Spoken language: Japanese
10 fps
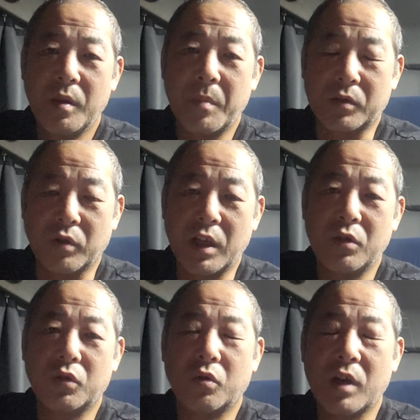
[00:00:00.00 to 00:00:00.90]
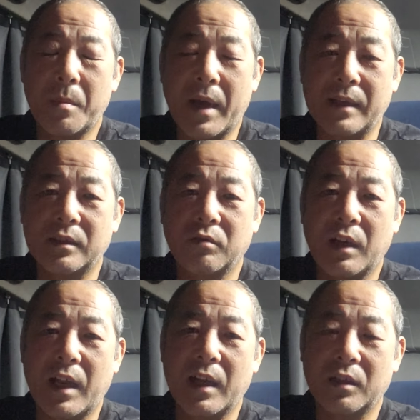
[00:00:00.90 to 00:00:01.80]
まあ、その辺のところは任せてくれ
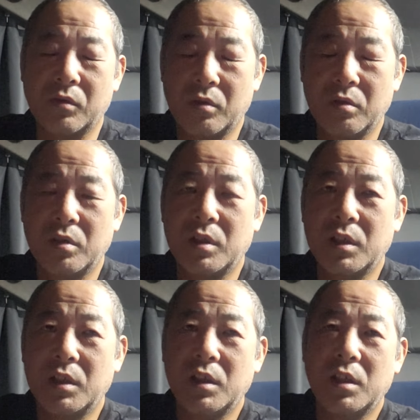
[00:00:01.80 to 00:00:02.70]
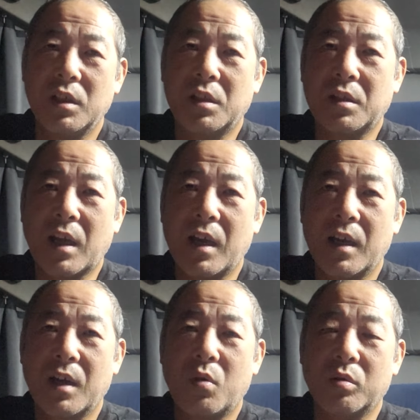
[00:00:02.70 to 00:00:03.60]
ないかといった
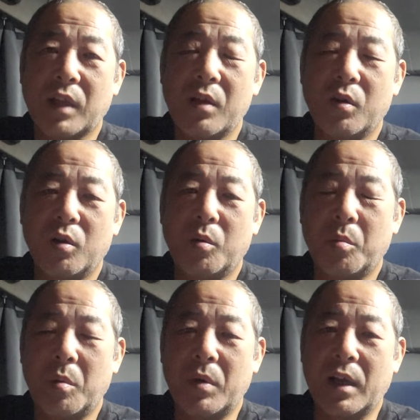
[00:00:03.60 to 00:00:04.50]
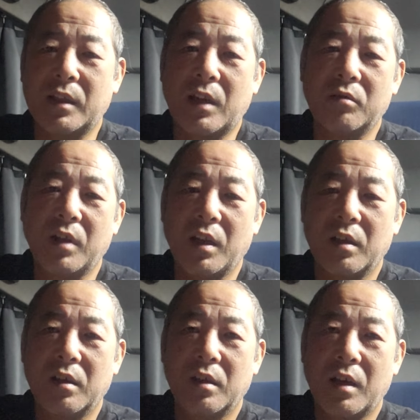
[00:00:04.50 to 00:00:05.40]
答えをもらったので、
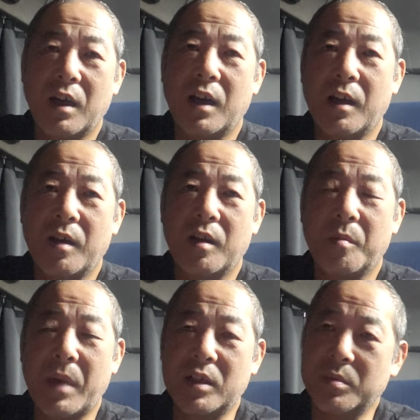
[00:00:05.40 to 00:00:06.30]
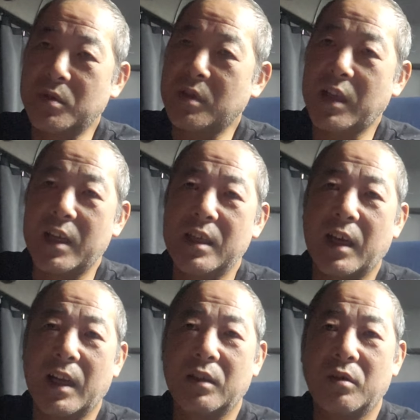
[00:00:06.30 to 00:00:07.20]
ああ、まあ自分としてはいい
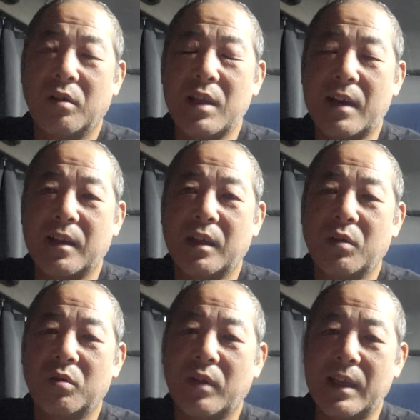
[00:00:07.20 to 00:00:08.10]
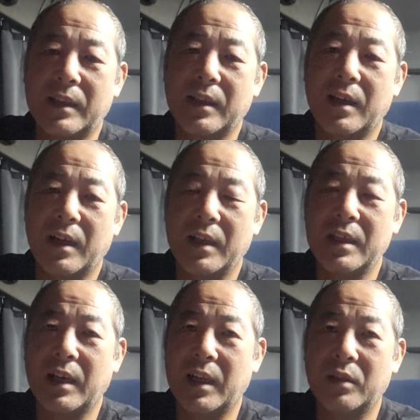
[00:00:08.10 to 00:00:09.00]
かなと、やるだけのことはやったからいい
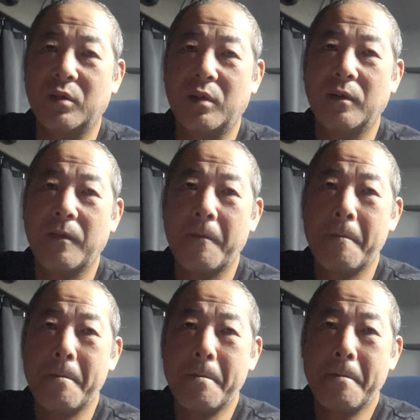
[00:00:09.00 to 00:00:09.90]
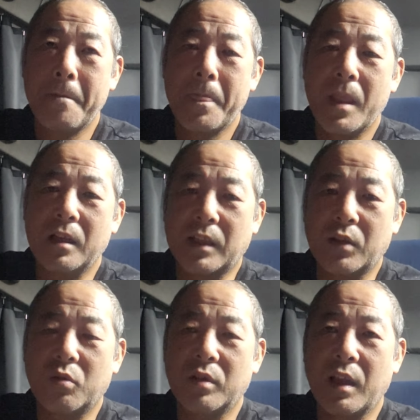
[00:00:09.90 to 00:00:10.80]
かなと言った
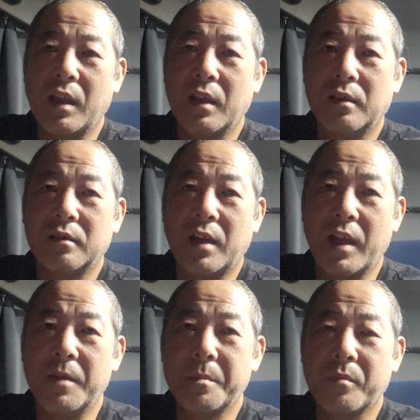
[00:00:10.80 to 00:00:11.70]
ところで、はい。